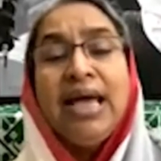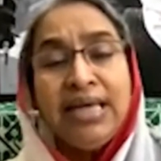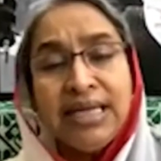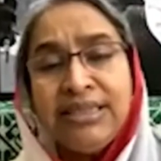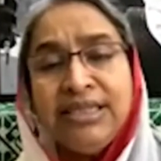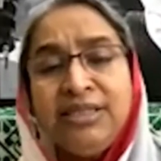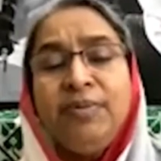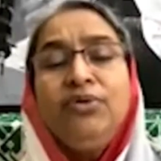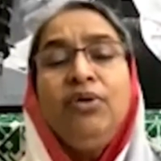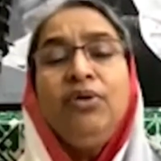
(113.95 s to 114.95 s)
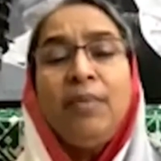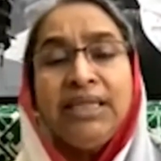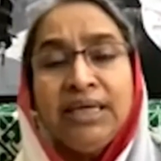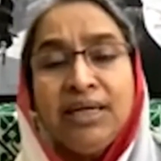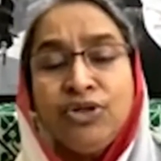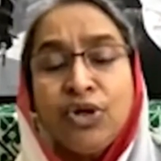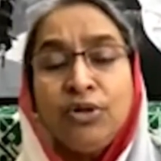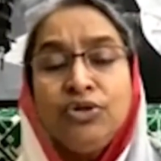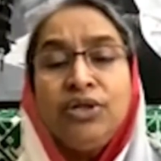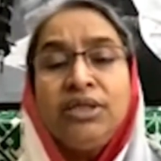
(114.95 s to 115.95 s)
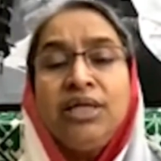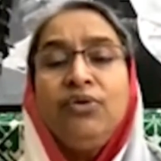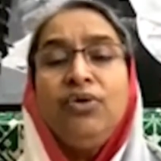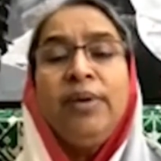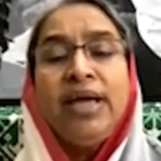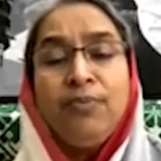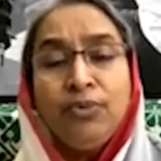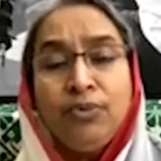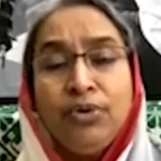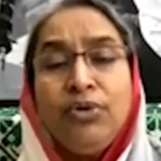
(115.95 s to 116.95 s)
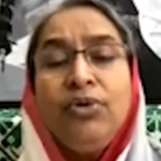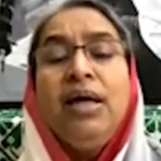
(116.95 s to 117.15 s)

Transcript: এই অ্যাসেসমেন্ট গুলো আমাদেরকে সহযোগিতা করবে এই পুরো